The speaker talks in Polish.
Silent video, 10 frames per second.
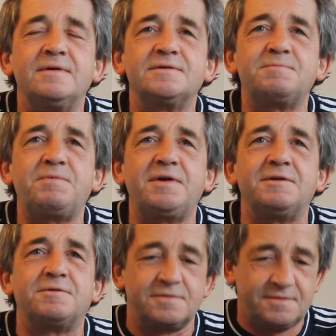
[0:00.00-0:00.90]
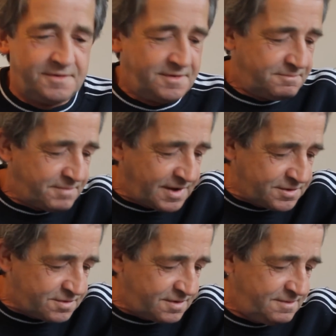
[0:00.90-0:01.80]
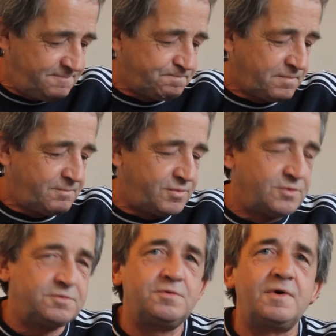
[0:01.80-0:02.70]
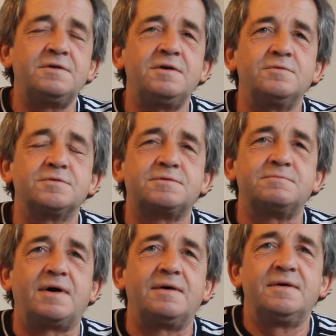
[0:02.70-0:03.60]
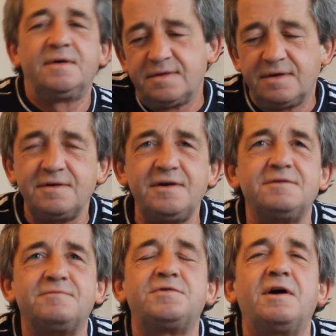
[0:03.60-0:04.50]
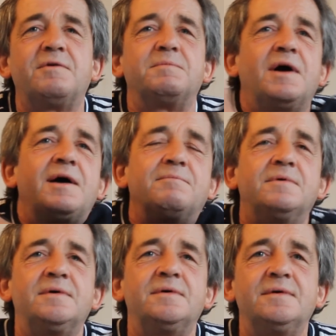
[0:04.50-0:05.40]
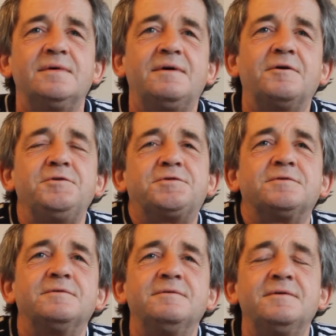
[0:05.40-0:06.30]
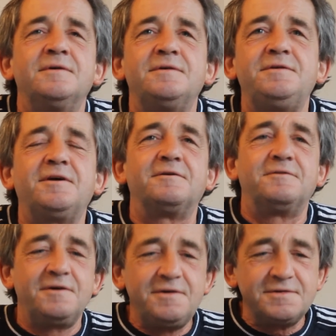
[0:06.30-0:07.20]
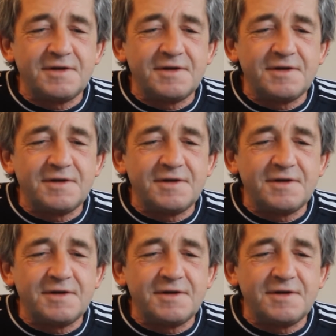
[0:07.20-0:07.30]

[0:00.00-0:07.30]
spirytus. Patrzę, punktualnie ósma. No nie, wziąłem, dałem ojcu i tego. No i